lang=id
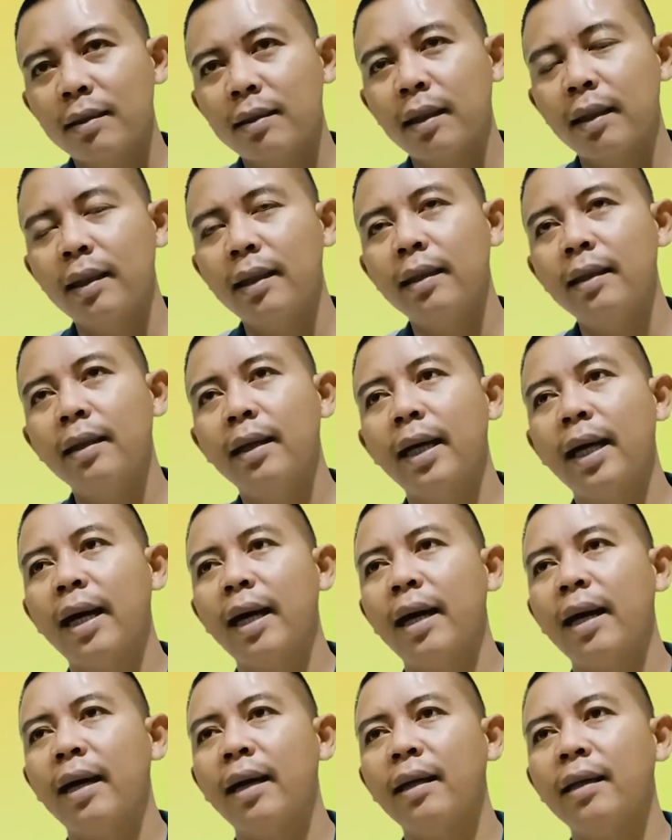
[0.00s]

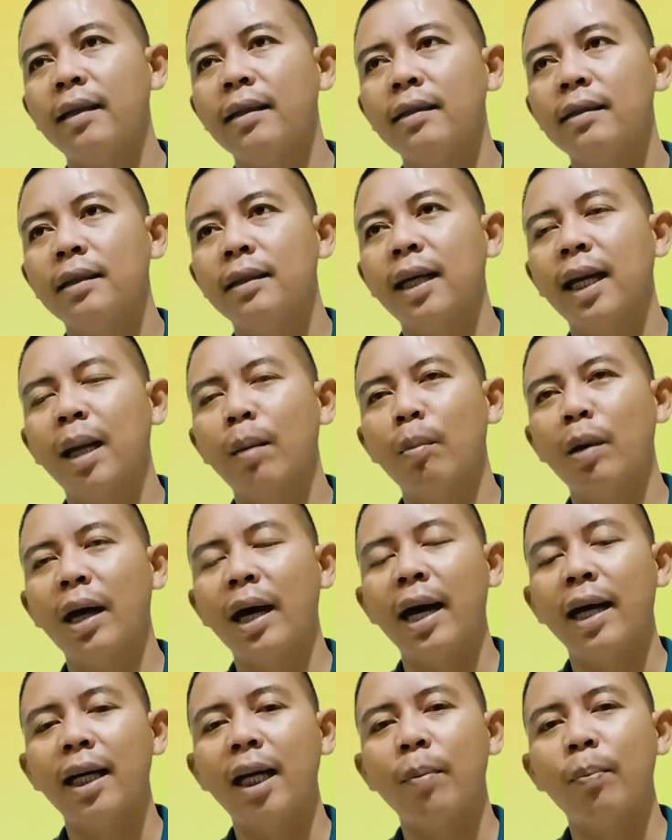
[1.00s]
sehingga dalam
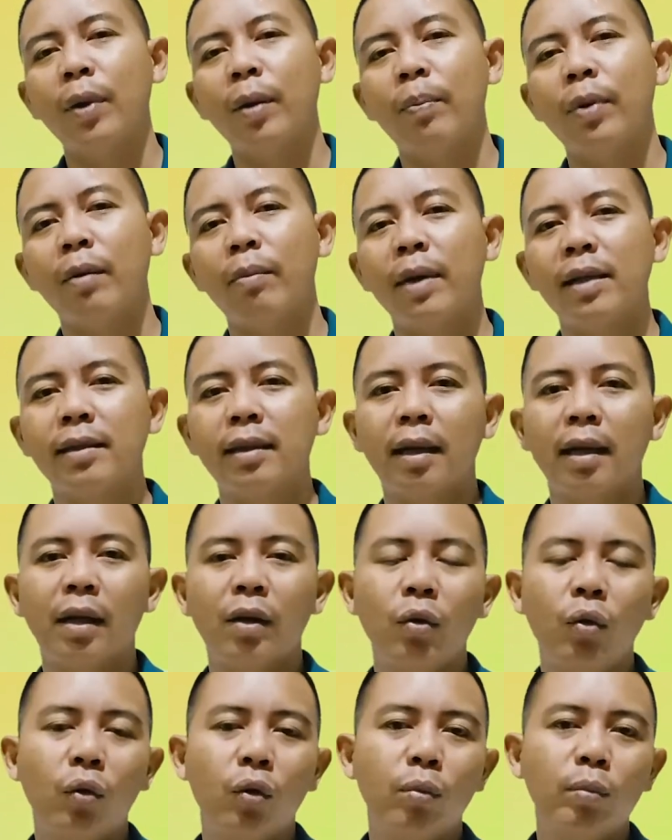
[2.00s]
menghadapi permasalahan
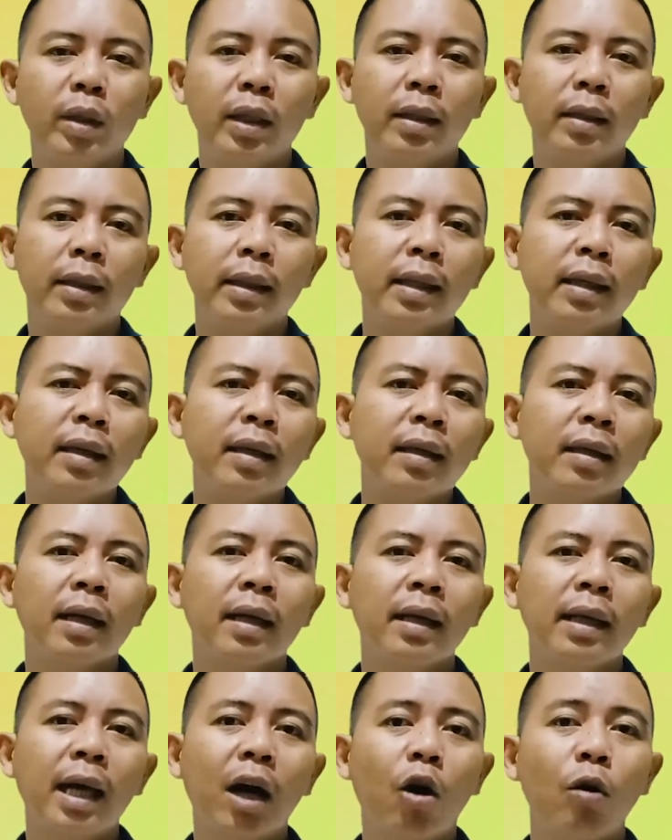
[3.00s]
hukum ini
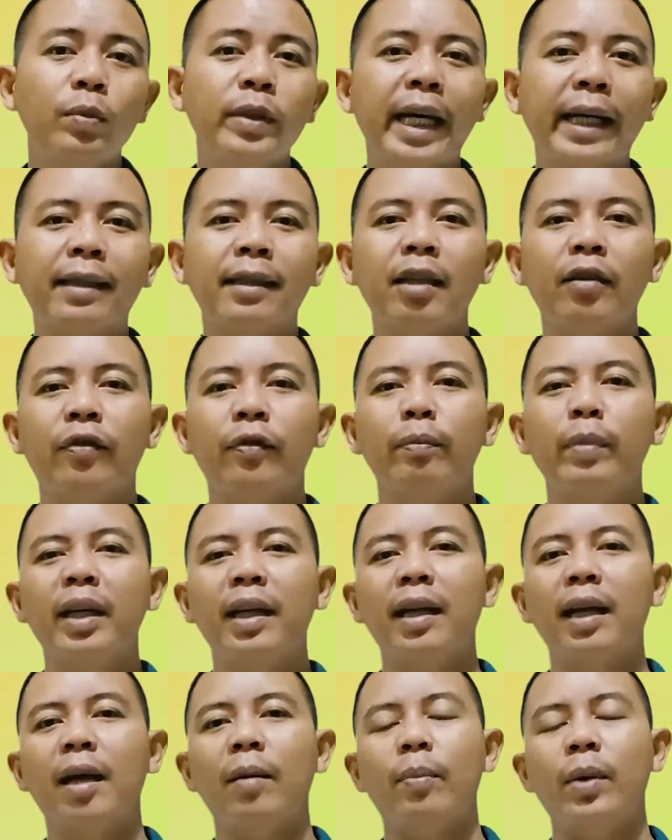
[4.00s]
ya objektif
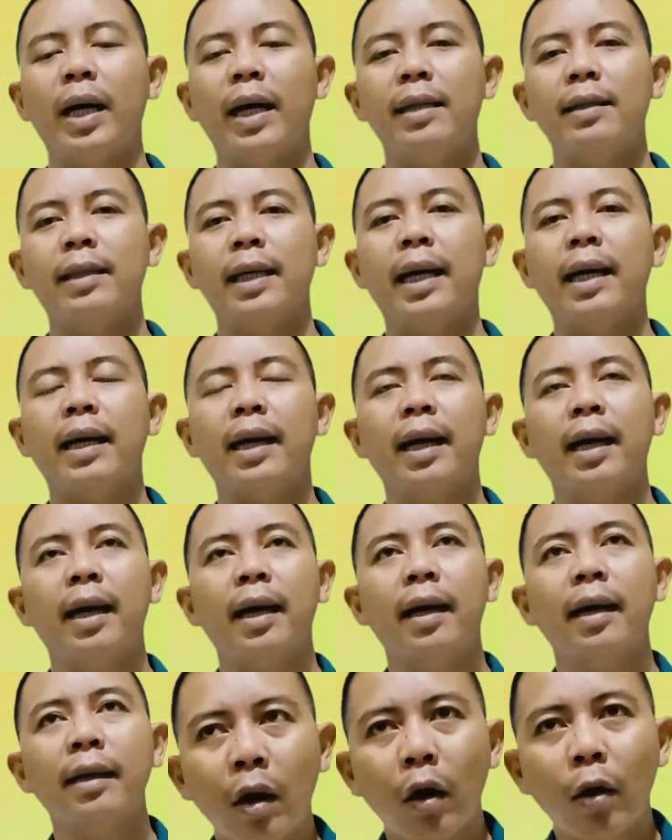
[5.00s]
menilai
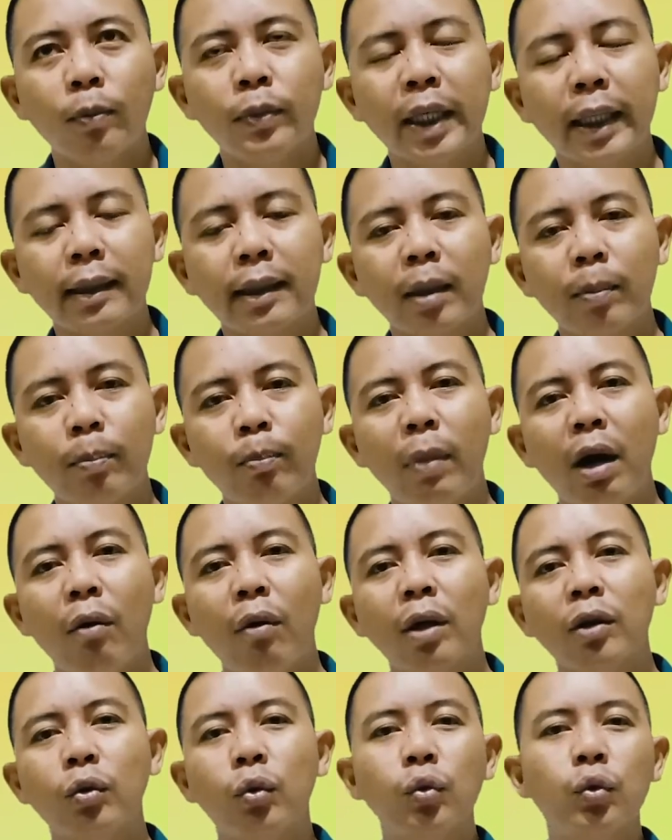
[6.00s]
pengacara, objektif
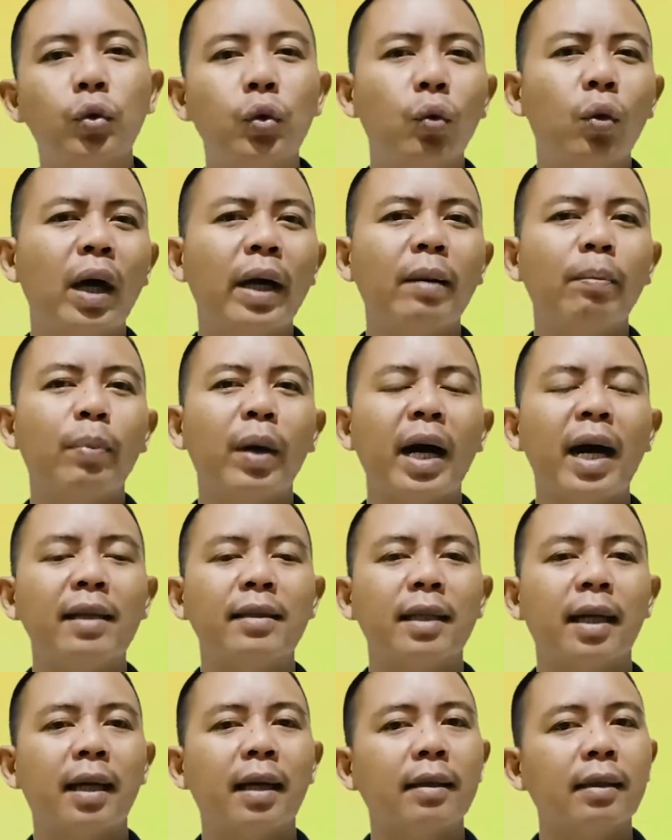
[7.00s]
bahwa tujuan
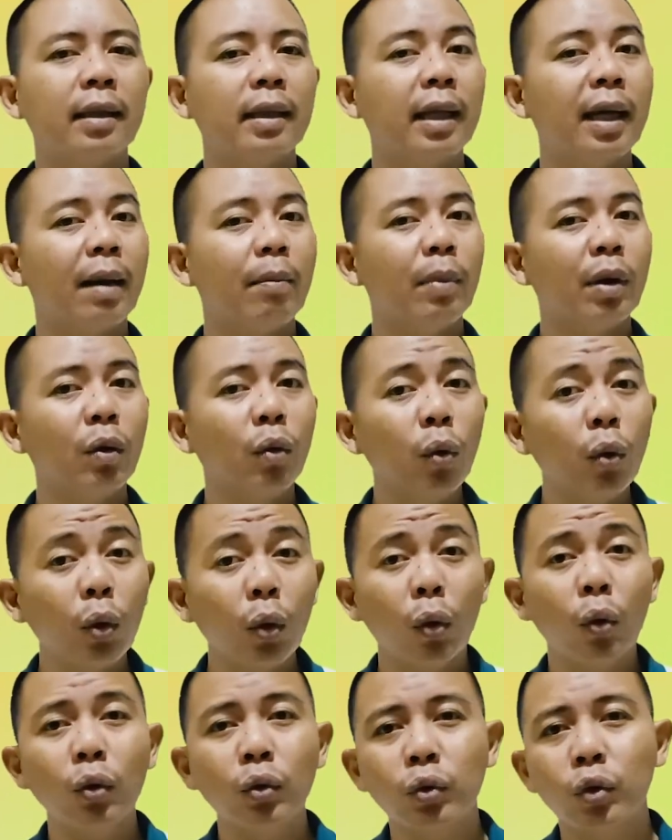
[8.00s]
pengacara tidak
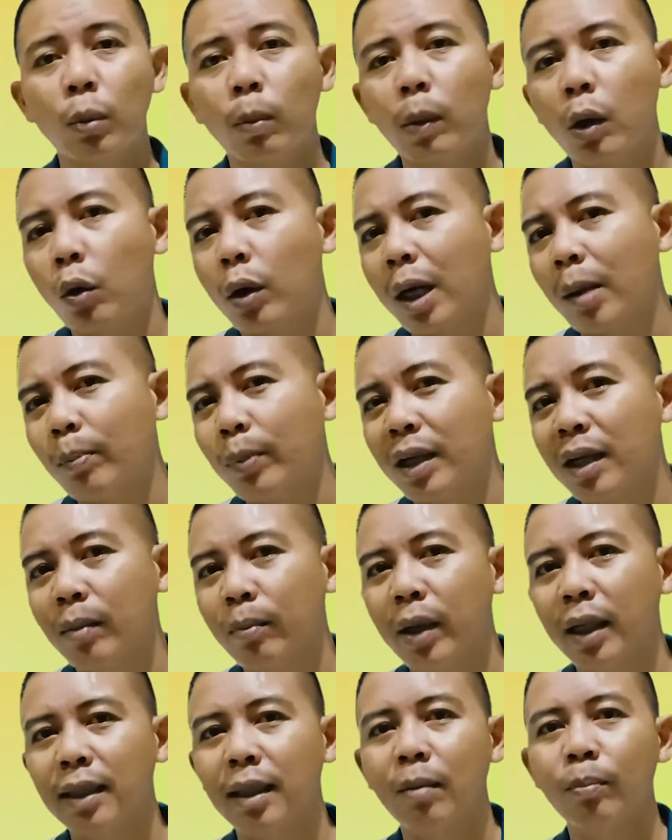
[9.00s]
melulu untuk melakukan
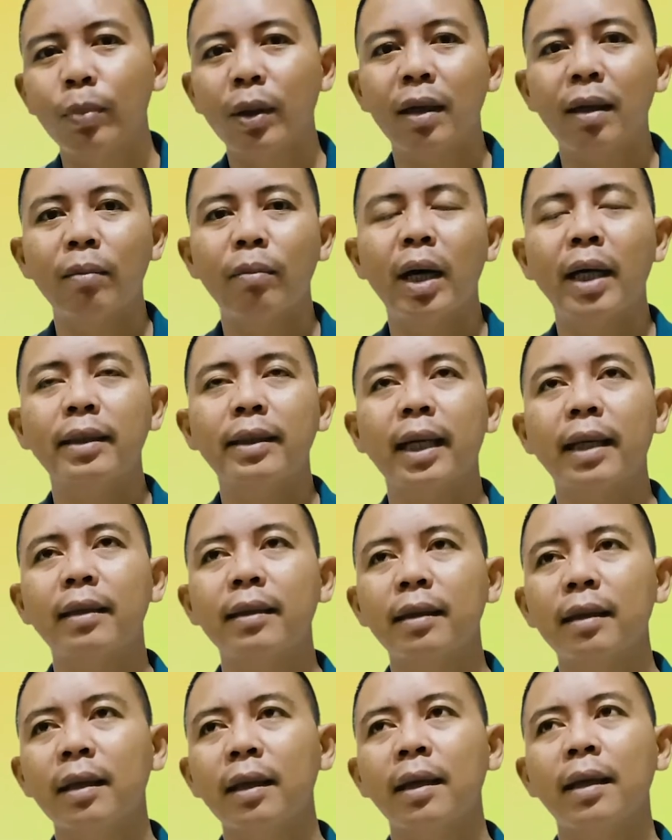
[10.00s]

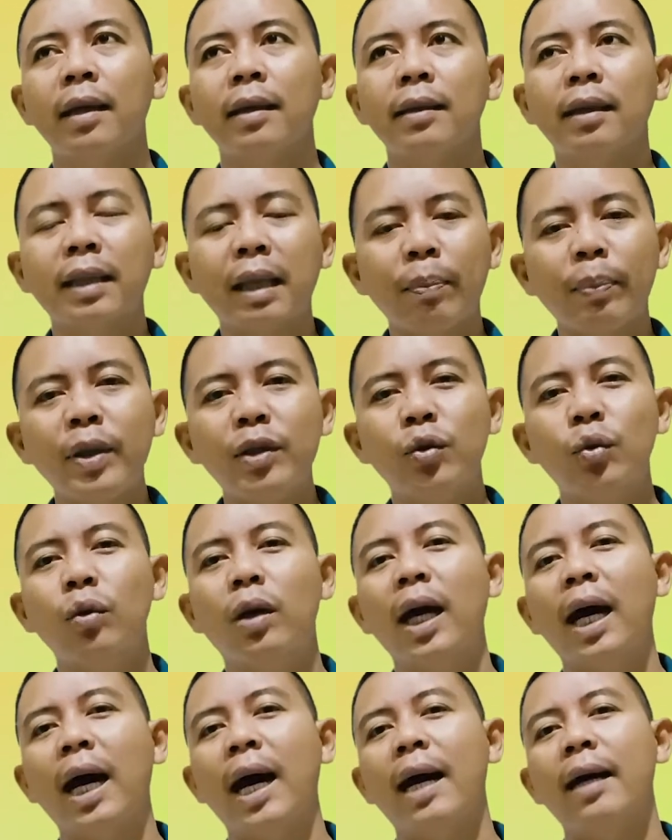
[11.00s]
perdebatan-perdebatan tetapi
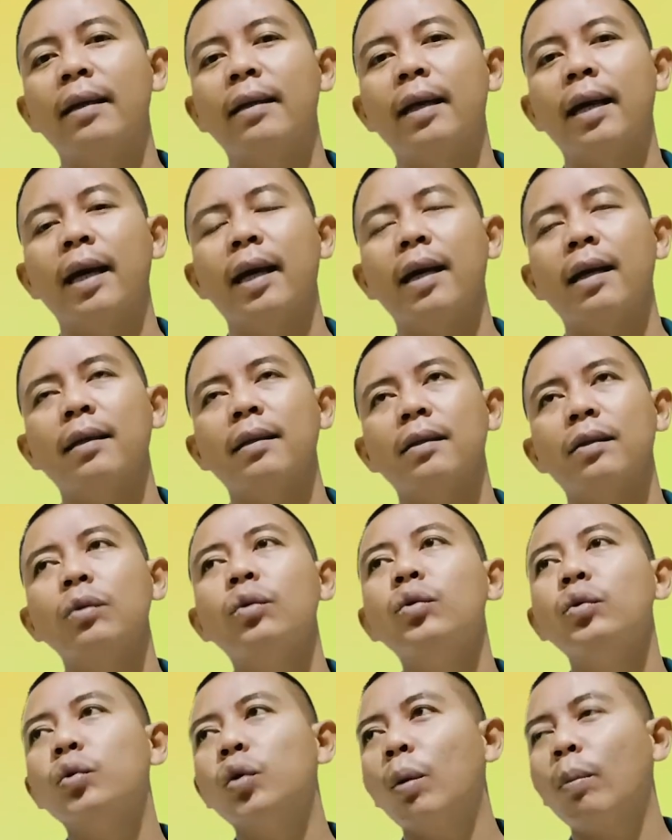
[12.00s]
juga ada
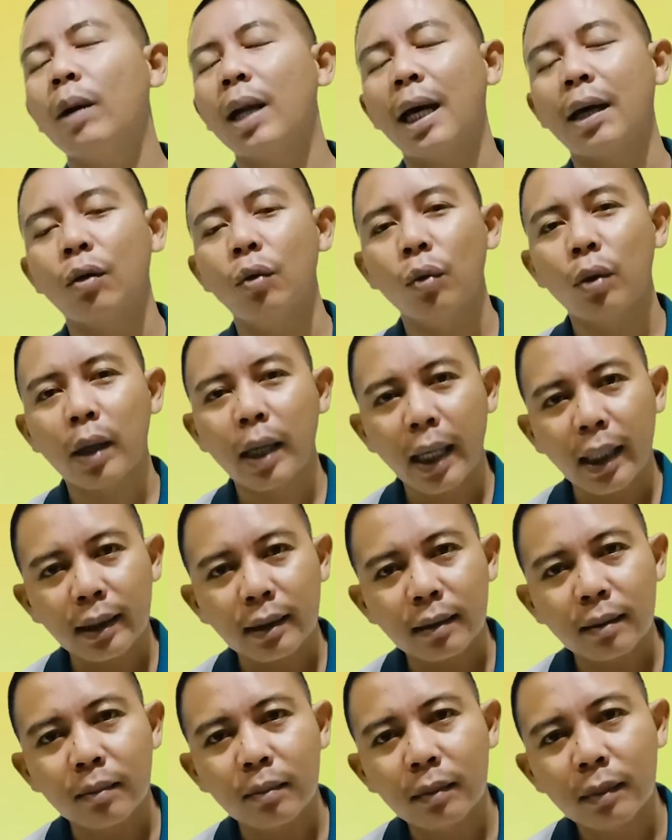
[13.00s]
untuk
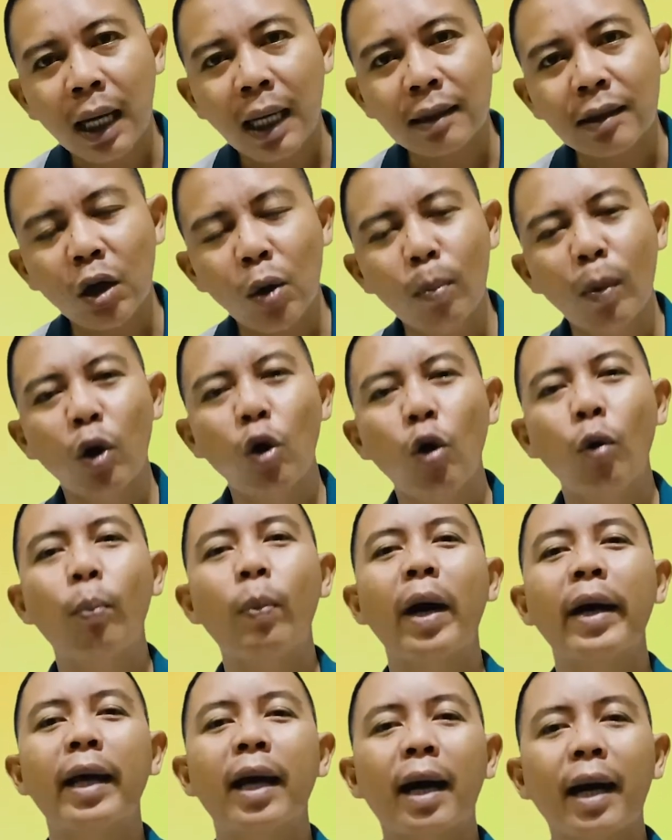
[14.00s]
melakukan atau
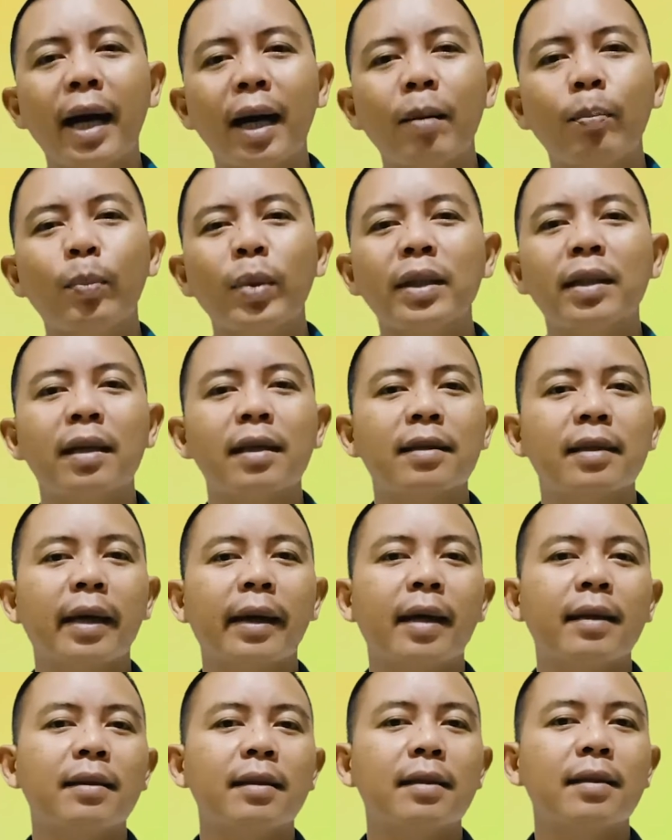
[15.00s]
mengupayakan
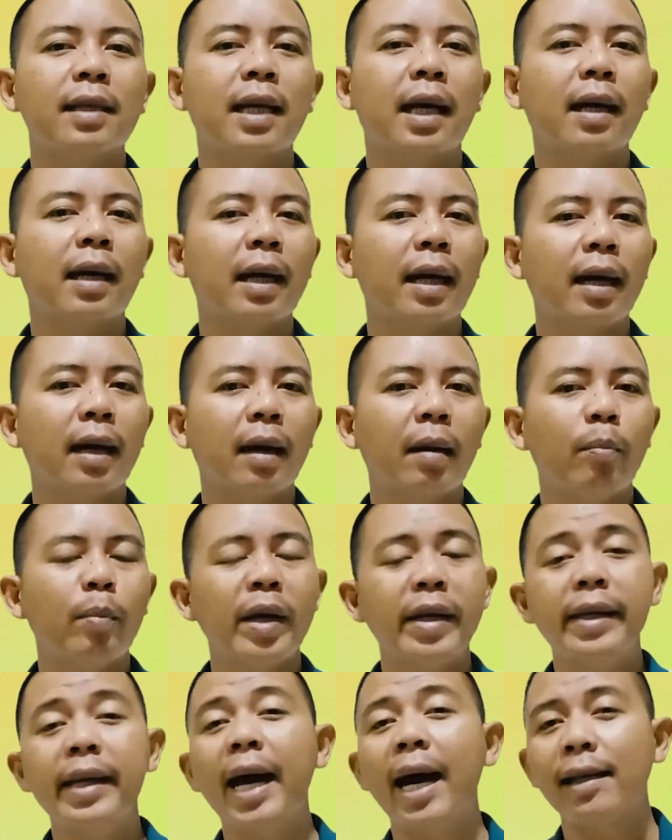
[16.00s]
penyelesaian secara
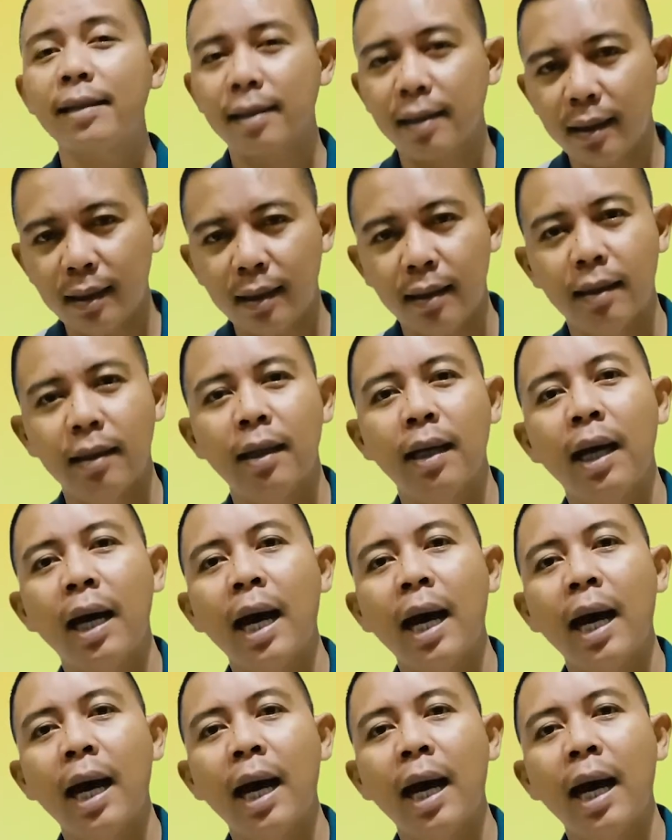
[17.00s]
mediasi